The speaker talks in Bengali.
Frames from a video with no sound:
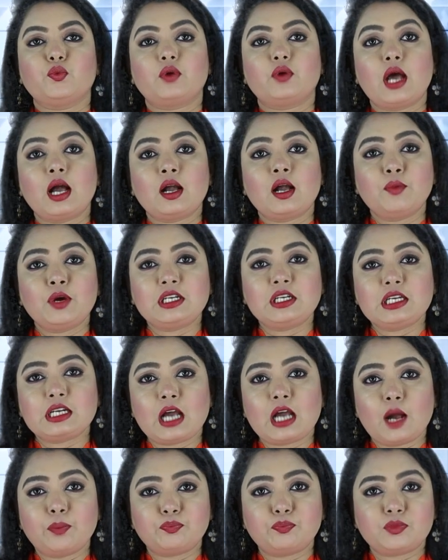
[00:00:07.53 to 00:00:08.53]

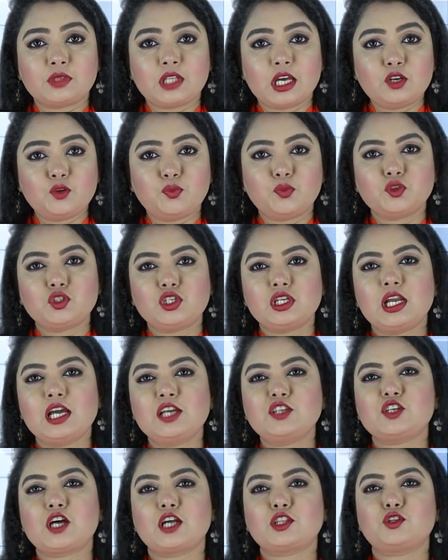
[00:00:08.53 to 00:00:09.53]
রাঙামাটির কাপ্তাই
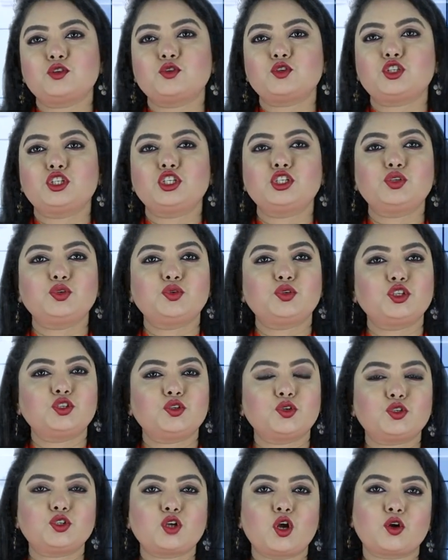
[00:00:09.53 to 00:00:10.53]
উপজেলায় জাতীয় শিশু
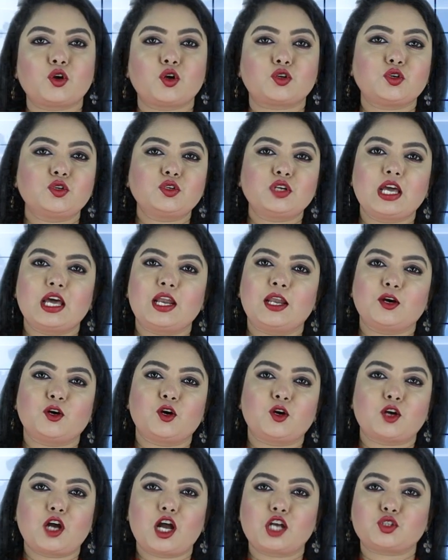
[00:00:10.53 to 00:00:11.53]
কিশোর সংগঠন
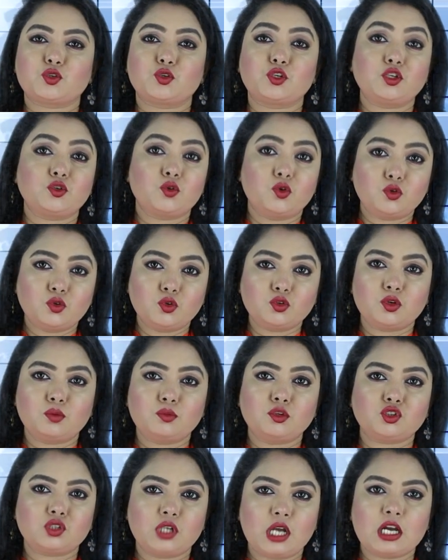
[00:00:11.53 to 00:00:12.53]
খেলাঘর আসরের
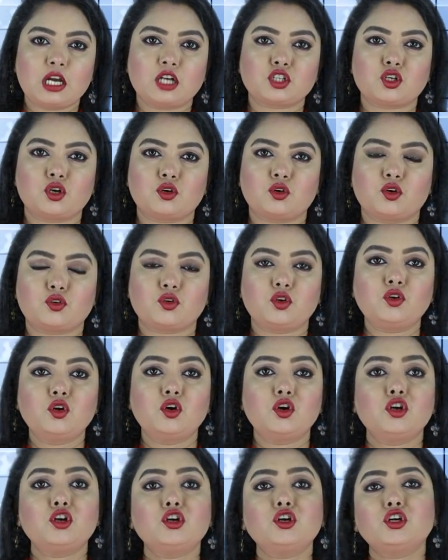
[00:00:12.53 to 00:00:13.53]
অন্যতম শাখা সংগঠন
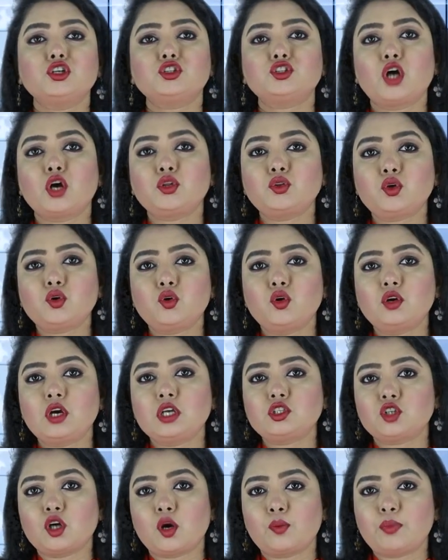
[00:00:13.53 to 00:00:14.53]

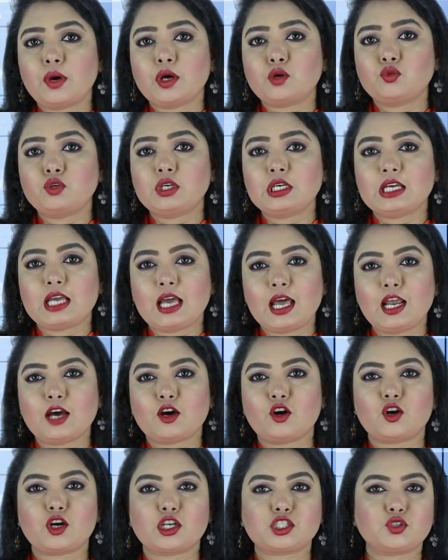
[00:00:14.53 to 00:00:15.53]
চন্দ্রঘোনা চম্পাকুড়ি
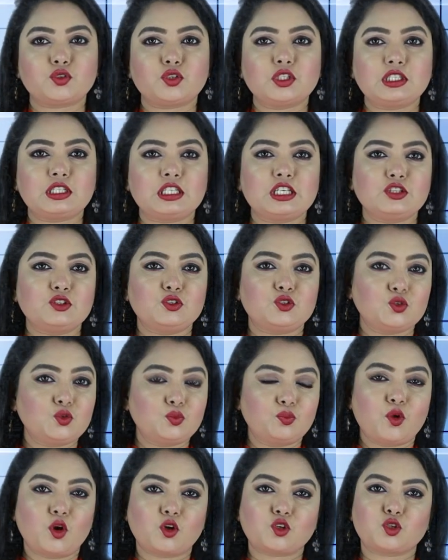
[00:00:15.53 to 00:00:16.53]
খেলাঘর আসরের তিন
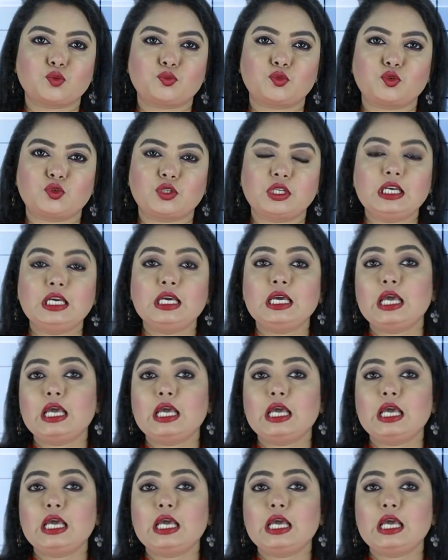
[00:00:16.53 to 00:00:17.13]
যুগ বর্ষপূর্তি